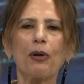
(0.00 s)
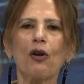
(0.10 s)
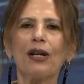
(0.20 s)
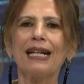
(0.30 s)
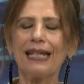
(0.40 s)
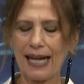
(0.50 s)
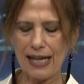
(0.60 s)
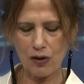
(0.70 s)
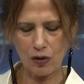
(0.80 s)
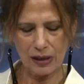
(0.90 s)
però nel
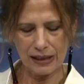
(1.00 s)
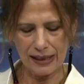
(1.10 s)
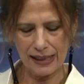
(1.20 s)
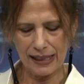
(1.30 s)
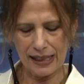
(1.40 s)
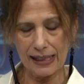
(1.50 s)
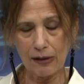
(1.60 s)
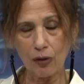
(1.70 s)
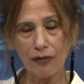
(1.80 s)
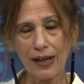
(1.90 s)
caso
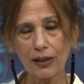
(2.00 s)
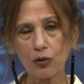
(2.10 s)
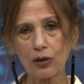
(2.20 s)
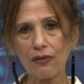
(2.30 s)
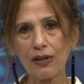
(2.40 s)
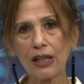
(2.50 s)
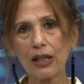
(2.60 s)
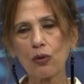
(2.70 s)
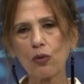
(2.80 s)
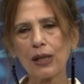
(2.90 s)
l'idea o il fatto di
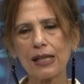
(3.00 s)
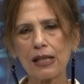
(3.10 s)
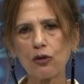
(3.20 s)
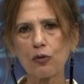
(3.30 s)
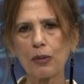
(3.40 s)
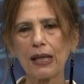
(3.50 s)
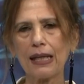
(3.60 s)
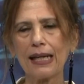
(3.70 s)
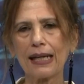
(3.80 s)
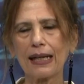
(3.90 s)
avere un'azienda
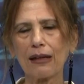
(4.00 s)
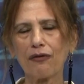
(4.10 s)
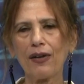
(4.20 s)
ospedaliera che